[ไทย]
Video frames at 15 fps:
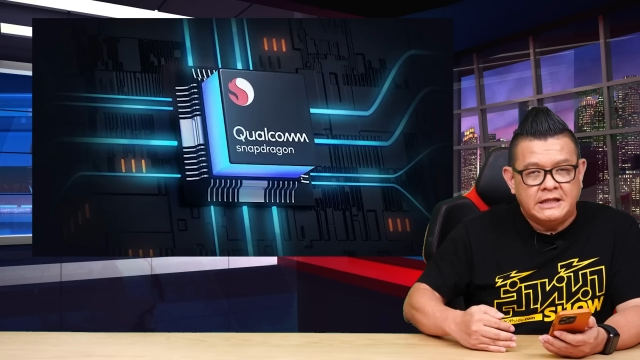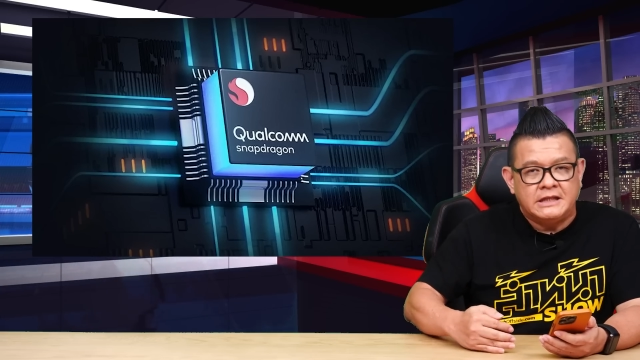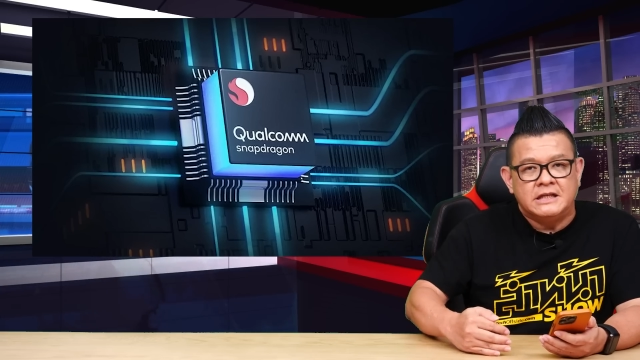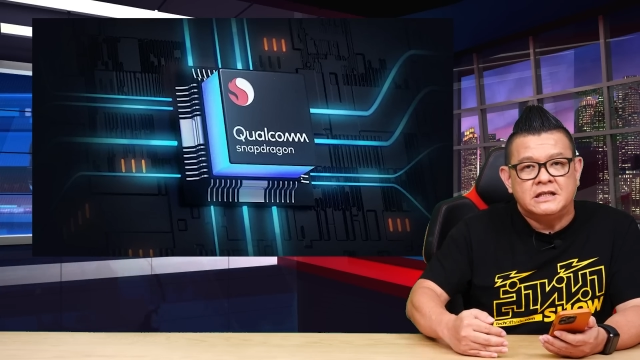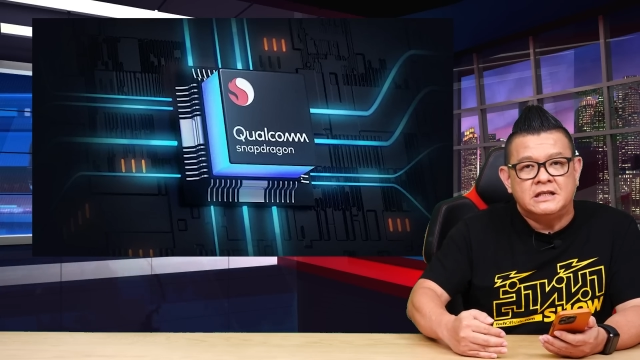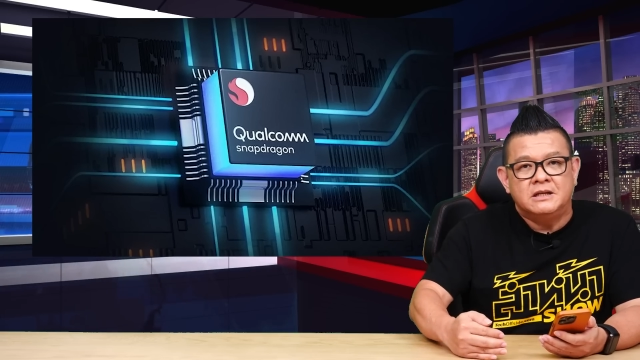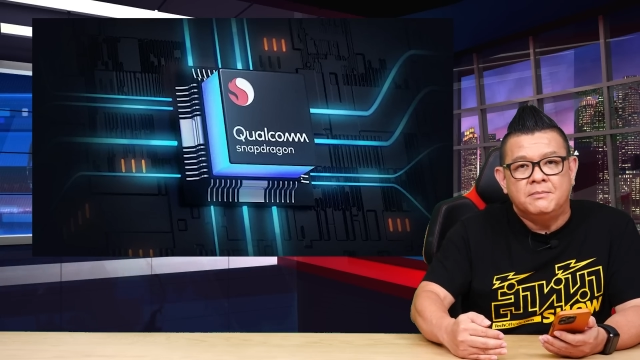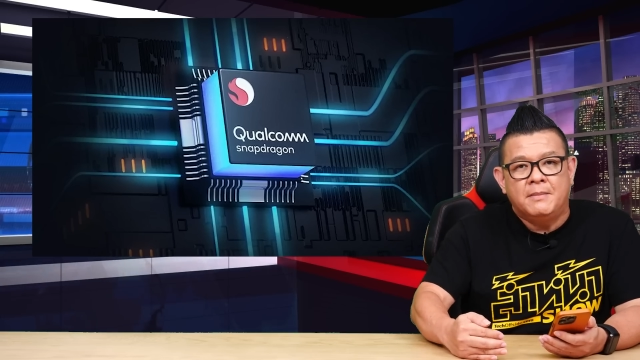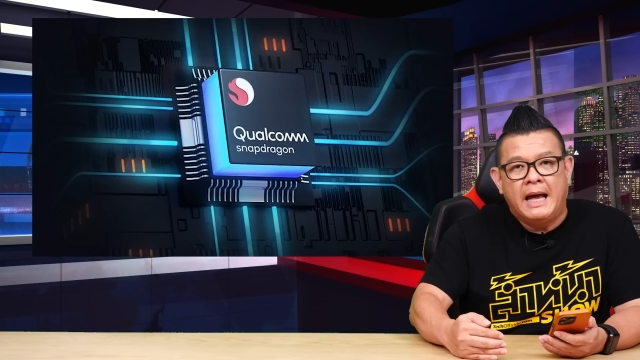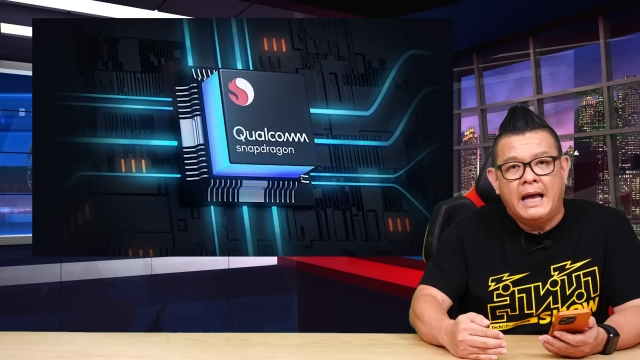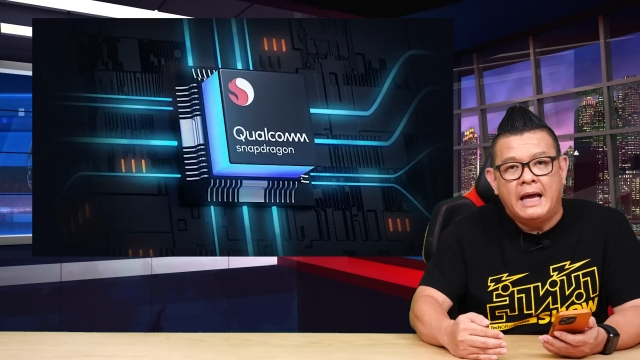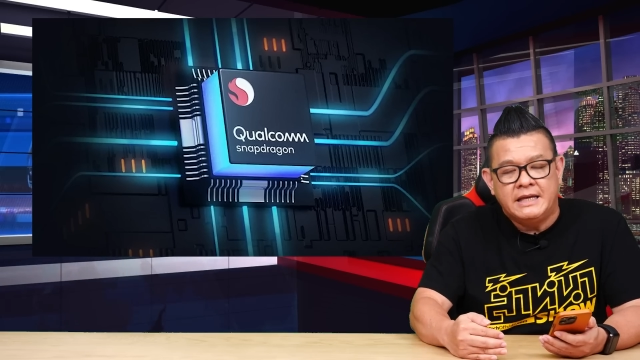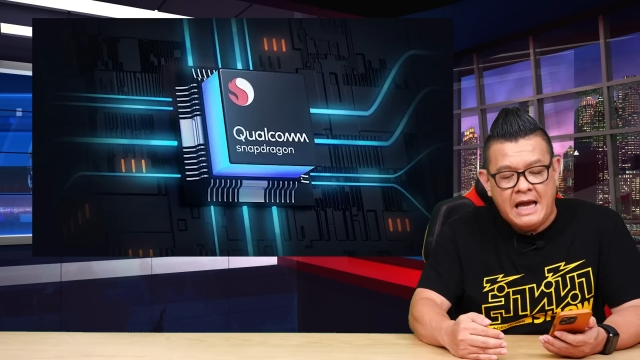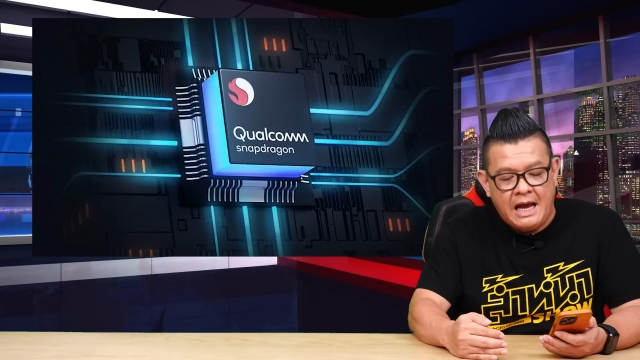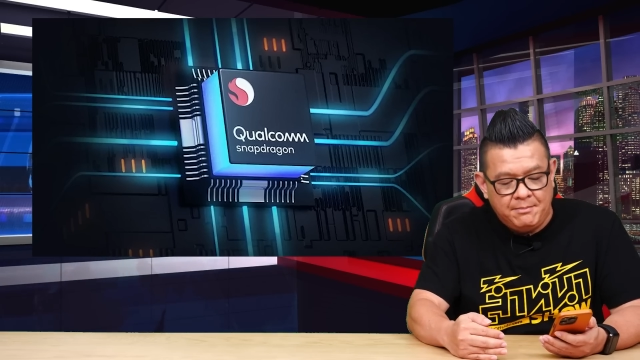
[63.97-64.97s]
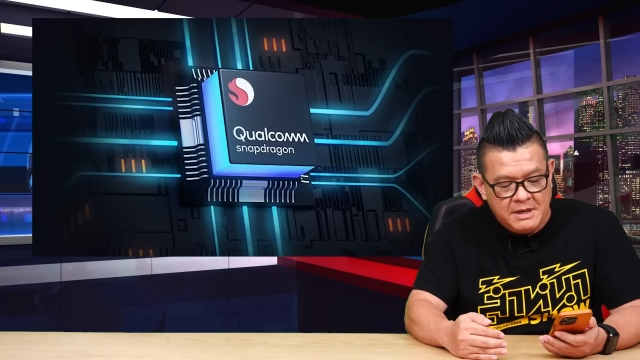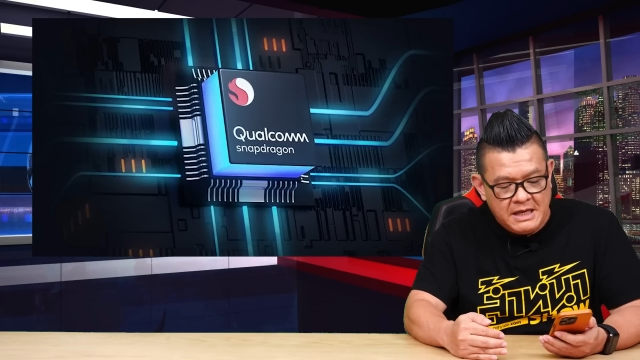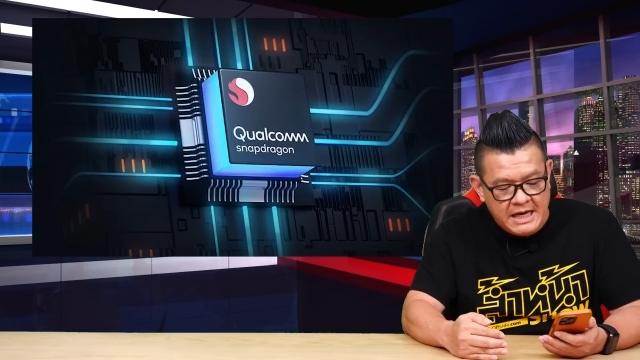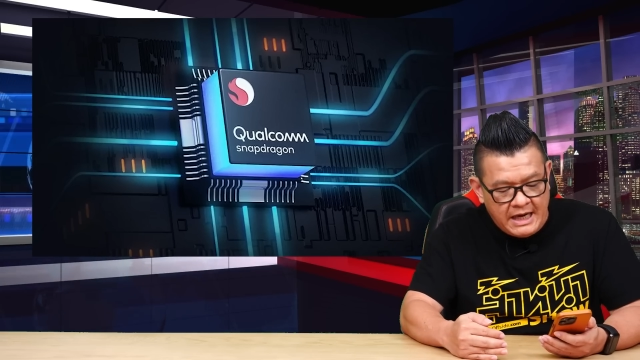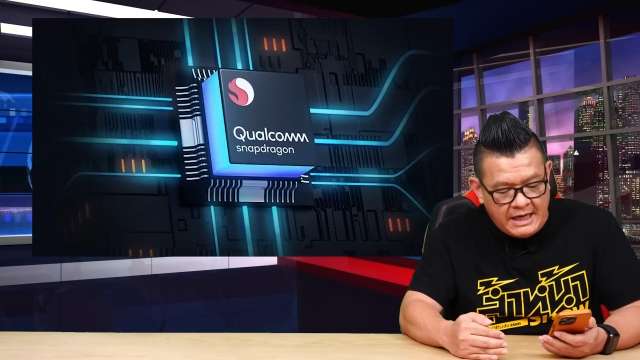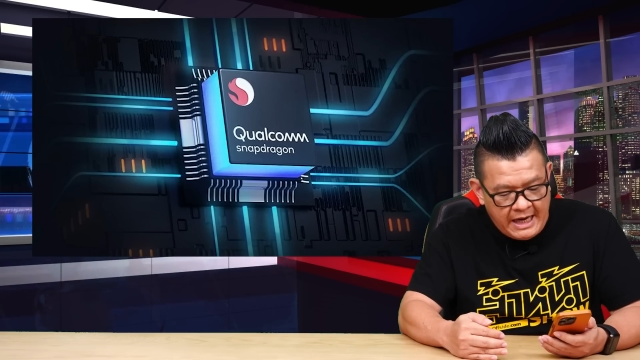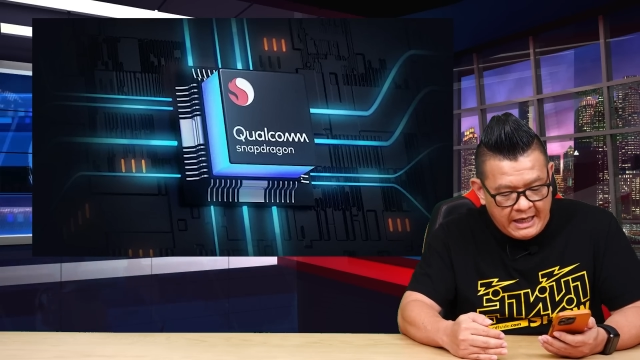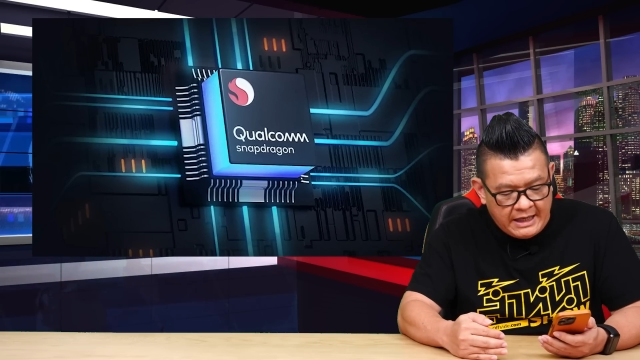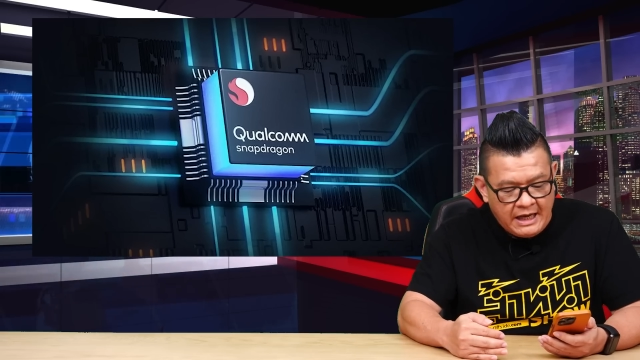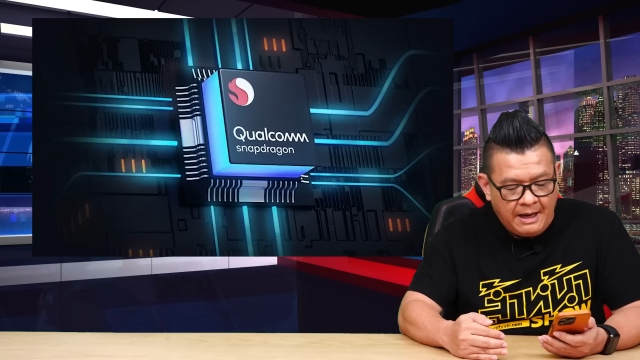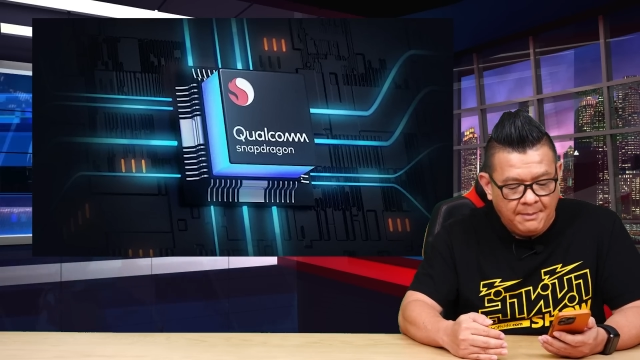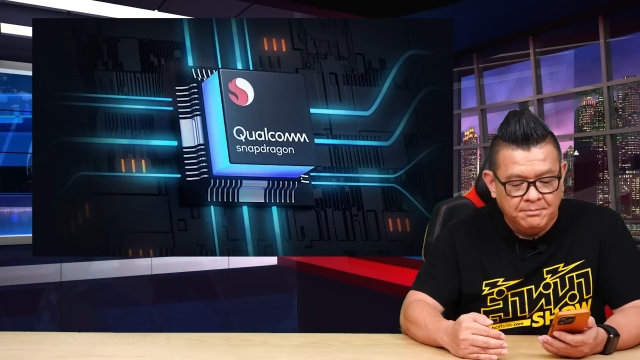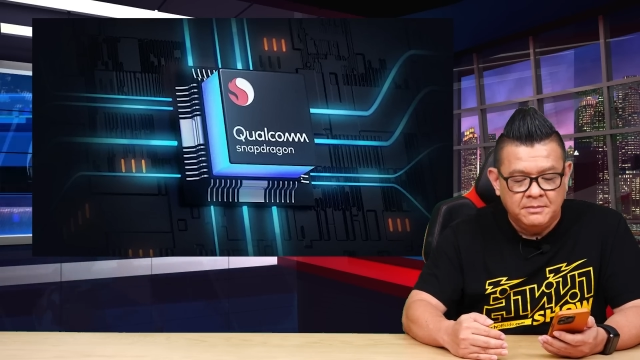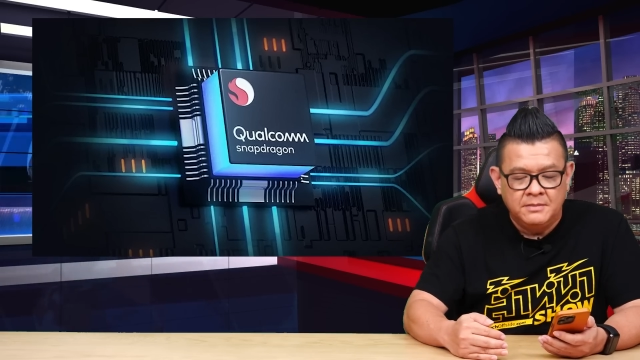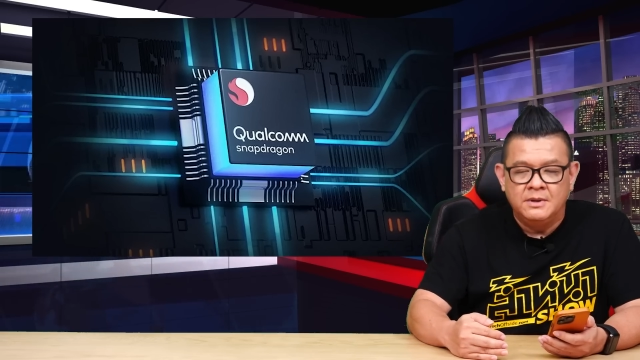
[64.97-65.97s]
ตื้นขึ้นมาอย่าง MediaTek นะครับ
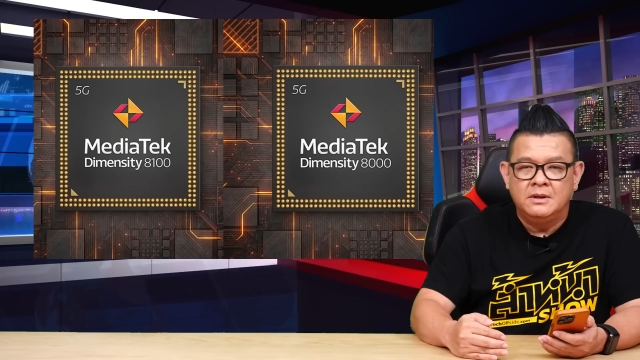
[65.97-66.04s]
